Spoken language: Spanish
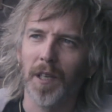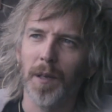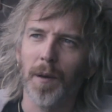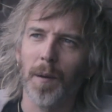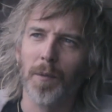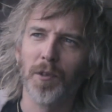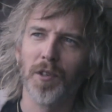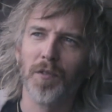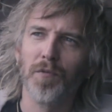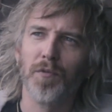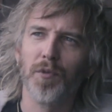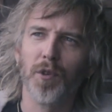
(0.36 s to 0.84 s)

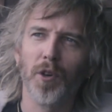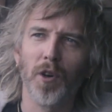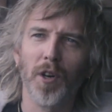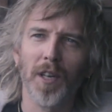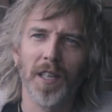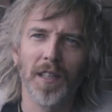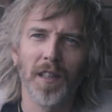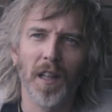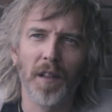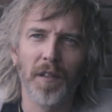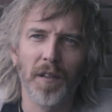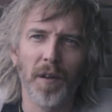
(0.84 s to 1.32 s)
íbamos en
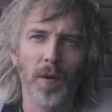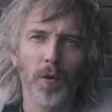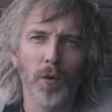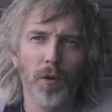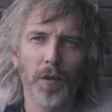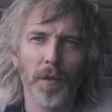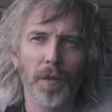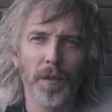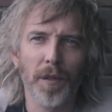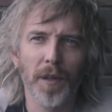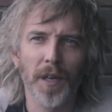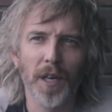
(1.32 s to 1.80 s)
furgoneta hacia un
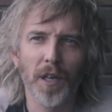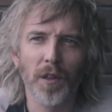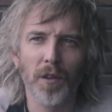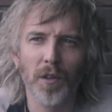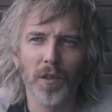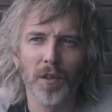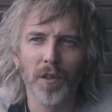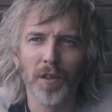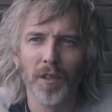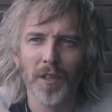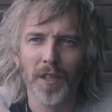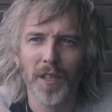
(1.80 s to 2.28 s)

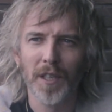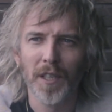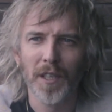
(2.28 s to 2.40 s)
concierto